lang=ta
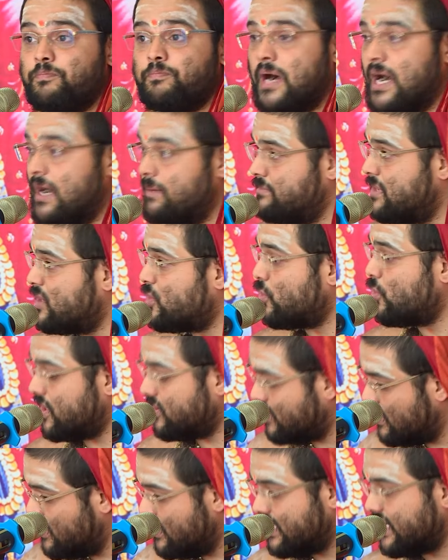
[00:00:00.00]
பாம்பை
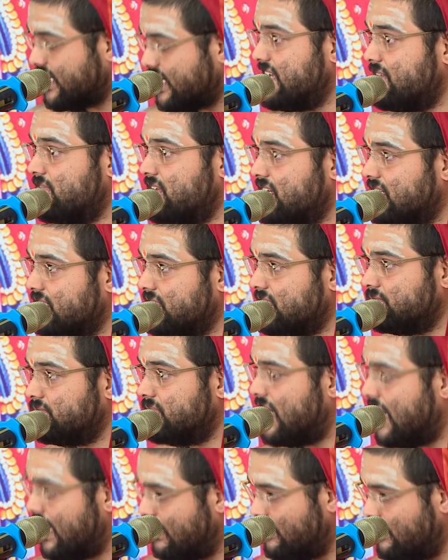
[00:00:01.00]
குடத்தில் விட்டு கையை விடுறது
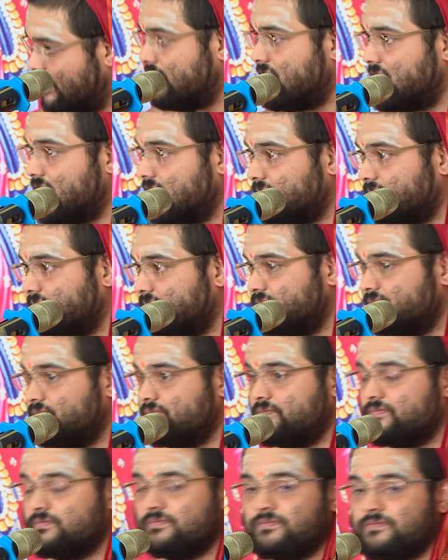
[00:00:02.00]
ஆழ்வார் விட்டர்
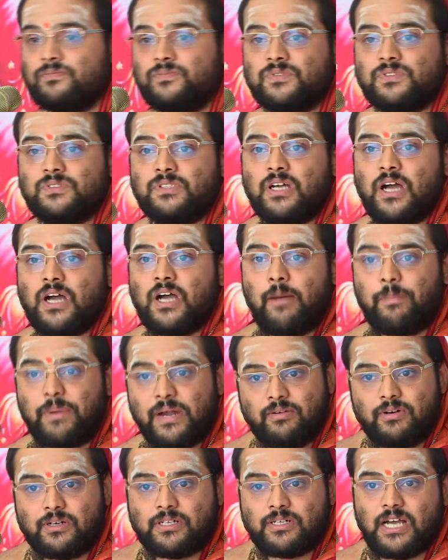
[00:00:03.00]

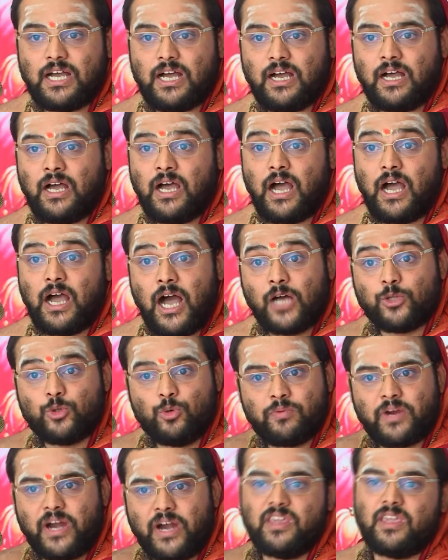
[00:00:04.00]
அப்படி விட்டா
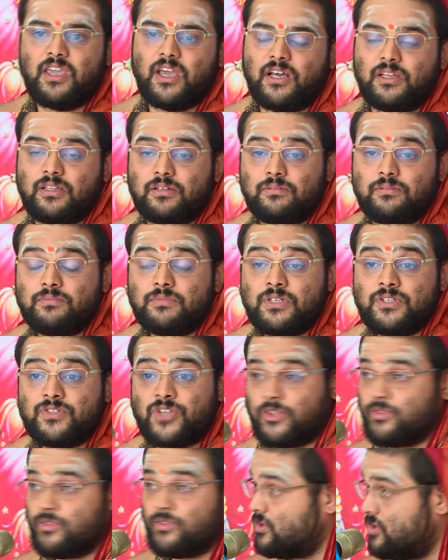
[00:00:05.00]
அதுவும் கடிக்காது
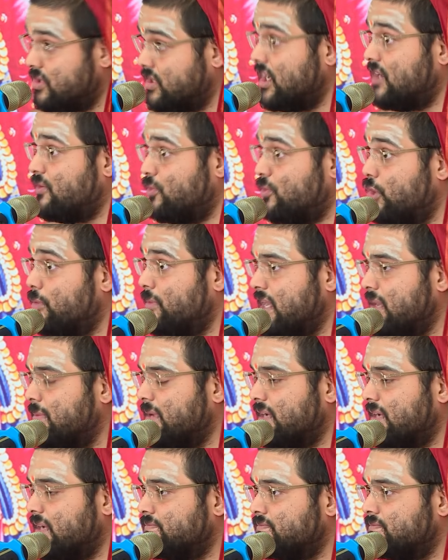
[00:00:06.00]
சத்தியத்துக்கு அவ்வளோ
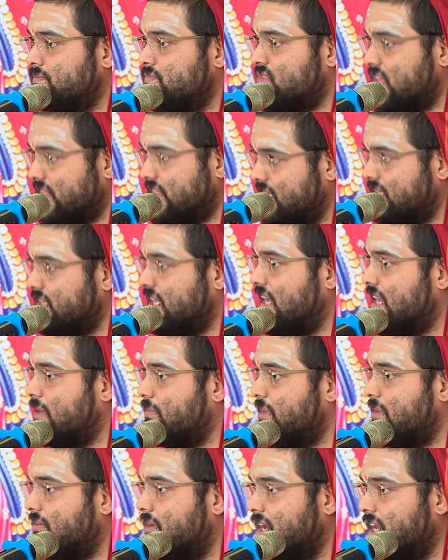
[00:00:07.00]
மகிமை சத்தியம் தானே
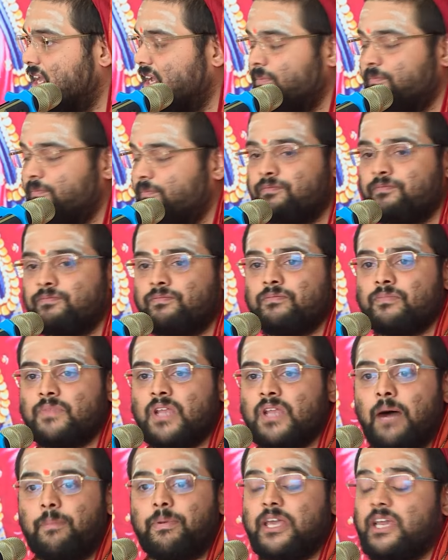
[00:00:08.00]
பகவானே
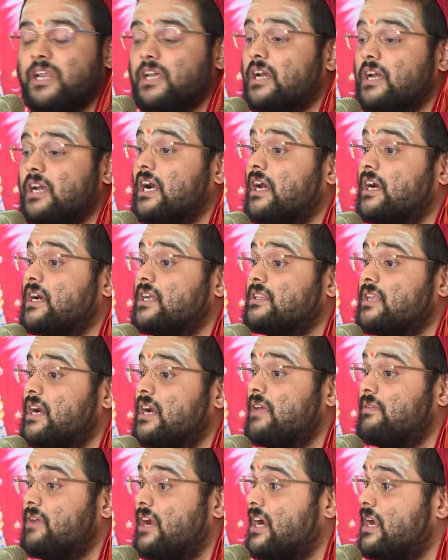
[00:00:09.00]
அப்படி இருக்கிற
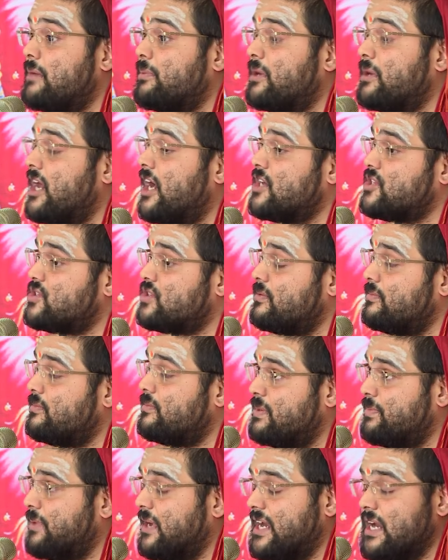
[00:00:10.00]
காரணத்தினால இவர் என்ன பண்ணார்
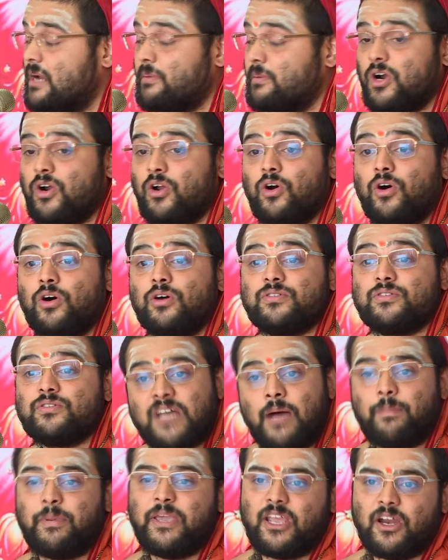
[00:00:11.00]
இப்ப என்ன பண்ணணும்
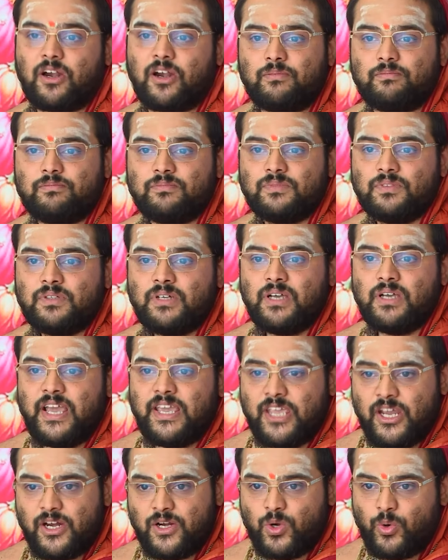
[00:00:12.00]
ஸ்தாபிக்கணும்
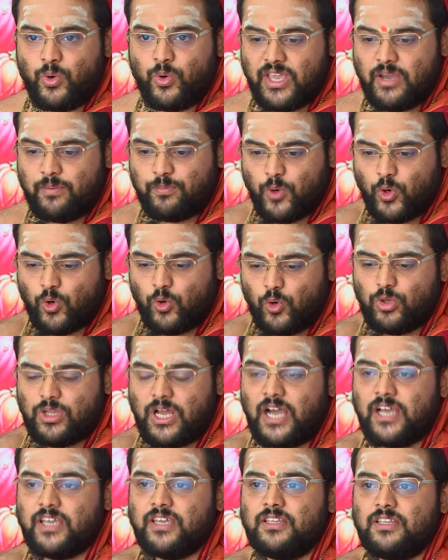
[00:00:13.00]
என்னுடைய பொருள் தான்